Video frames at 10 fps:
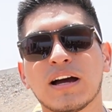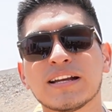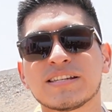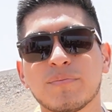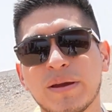
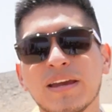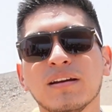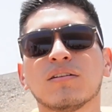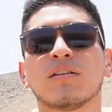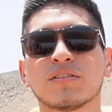HP
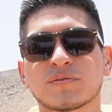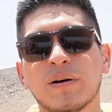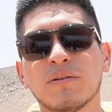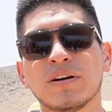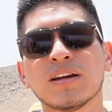o
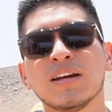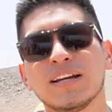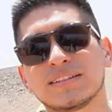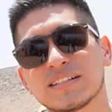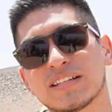horsepower
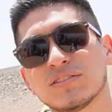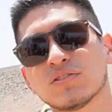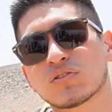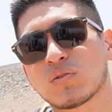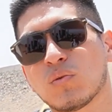y
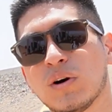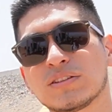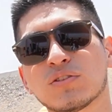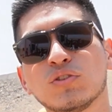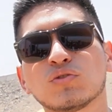
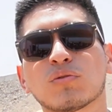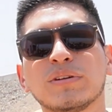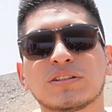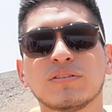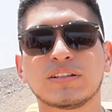304
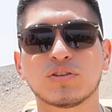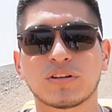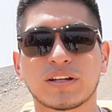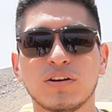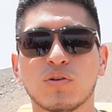Nm de torque,